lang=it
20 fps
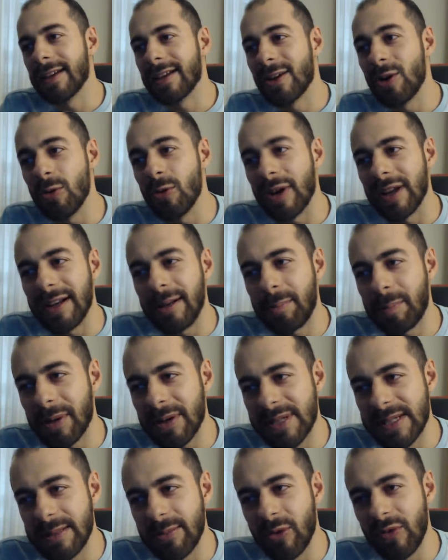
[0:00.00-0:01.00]
Comunque nel
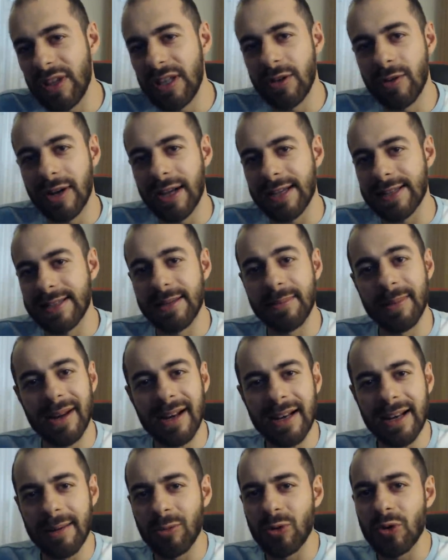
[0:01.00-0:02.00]
prossimo video ragazzi
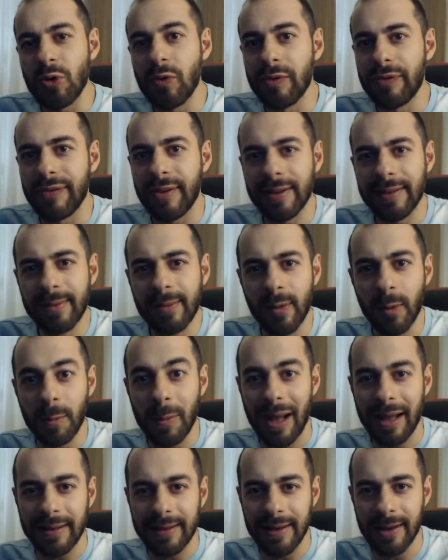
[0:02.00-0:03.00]
parleremo di un
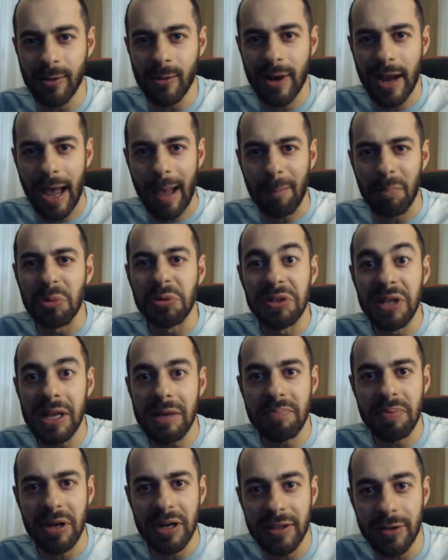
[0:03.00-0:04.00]
fantomatico capo
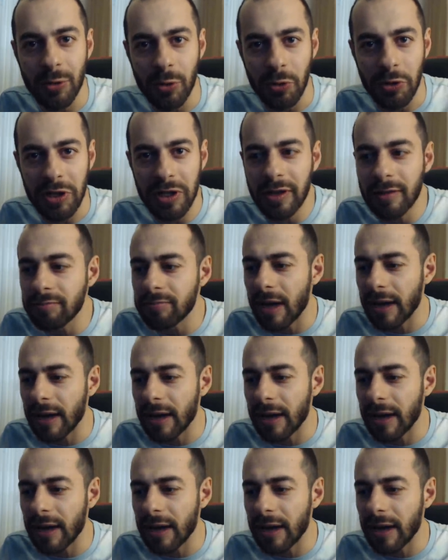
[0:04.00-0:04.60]
dei predoni,